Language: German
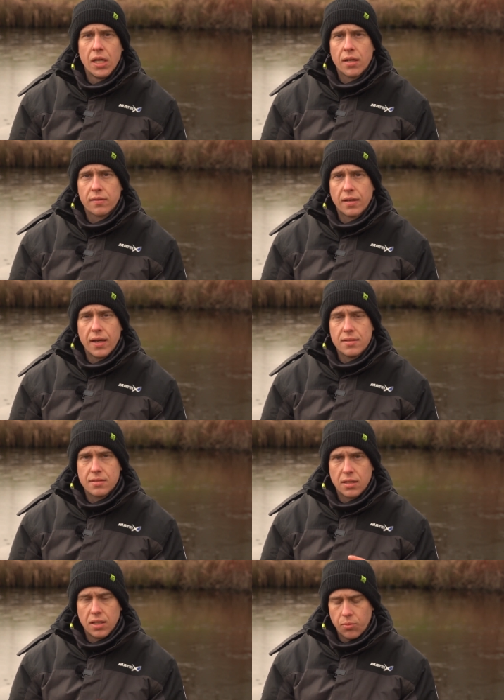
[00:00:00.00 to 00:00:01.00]
Das
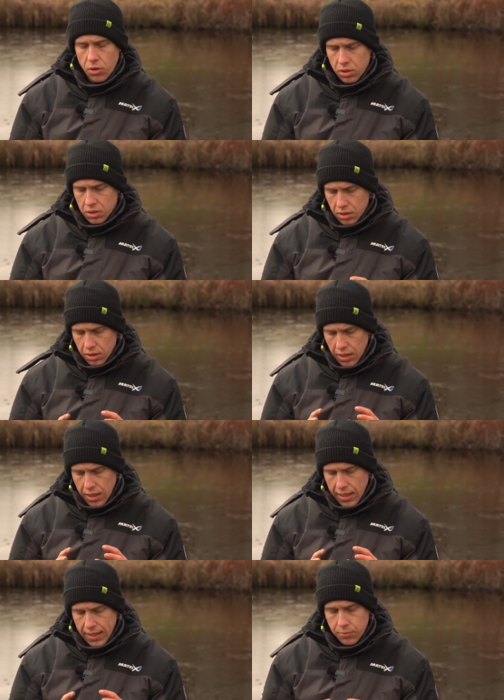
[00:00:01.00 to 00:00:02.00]
heißt, ich möchte
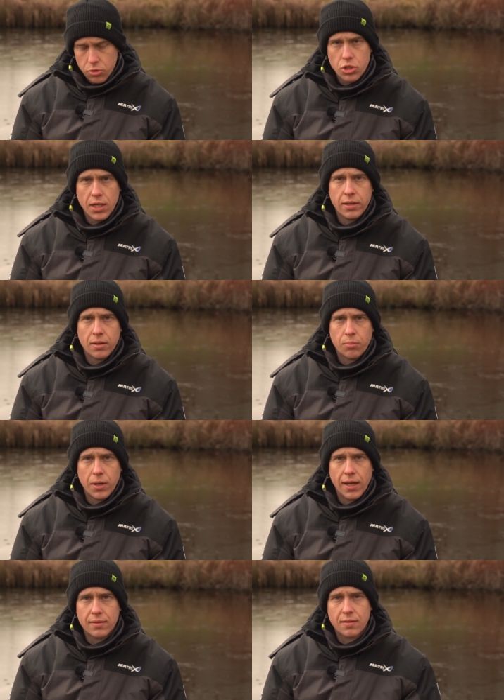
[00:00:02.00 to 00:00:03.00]
einen bestehenden
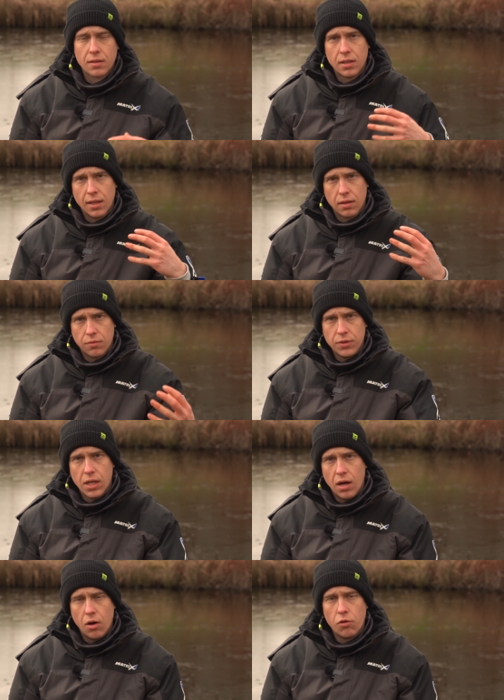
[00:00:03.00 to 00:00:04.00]
Platz jetzt
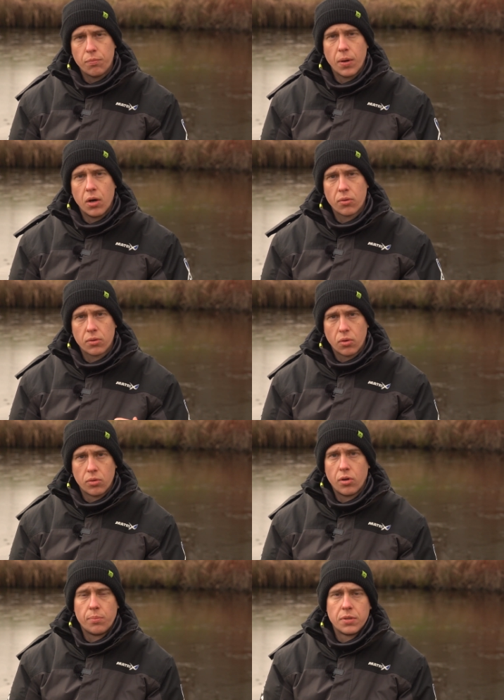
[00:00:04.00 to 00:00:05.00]
wieder aufbauen
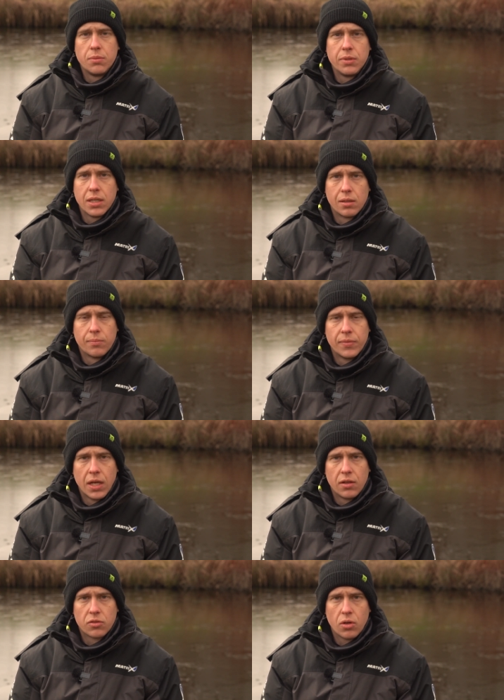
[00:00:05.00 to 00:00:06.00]
und optimieren.
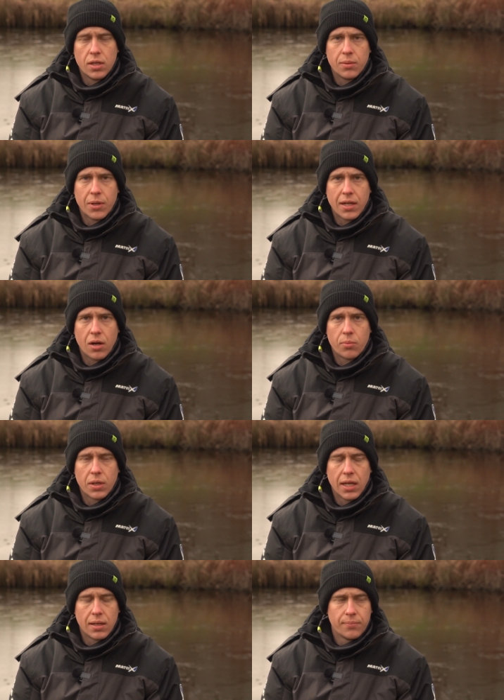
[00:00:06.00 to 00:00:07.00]
Es soll nicht mehr
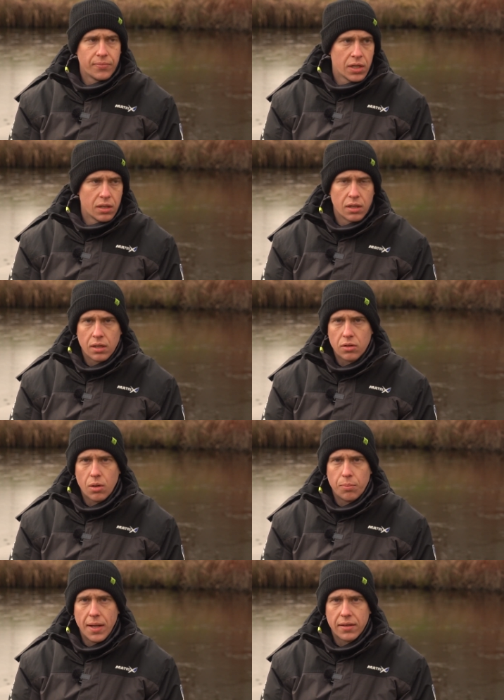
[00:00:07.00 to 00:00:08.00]
darum gehen, äh,
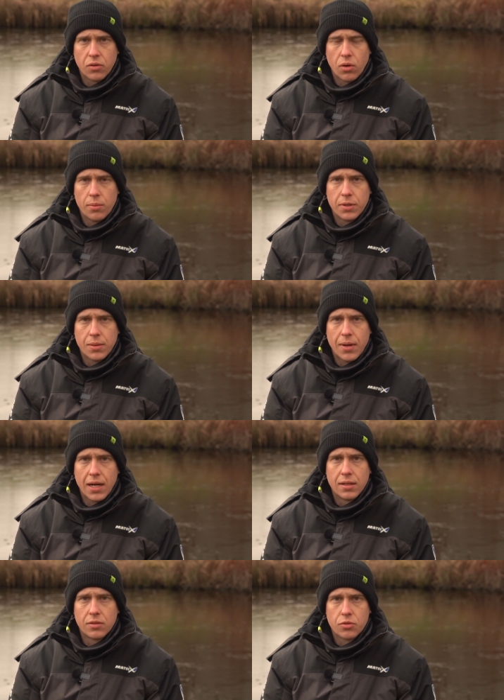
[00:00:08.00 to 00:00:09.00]
komplett neu mit dem
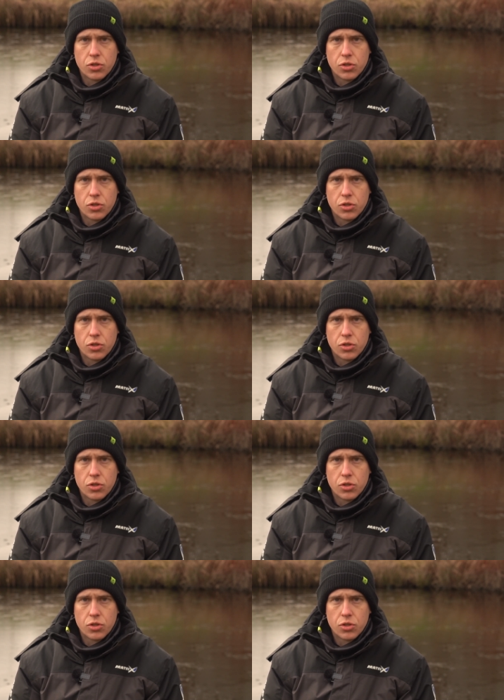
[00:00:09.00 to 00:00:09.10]
Angeln zu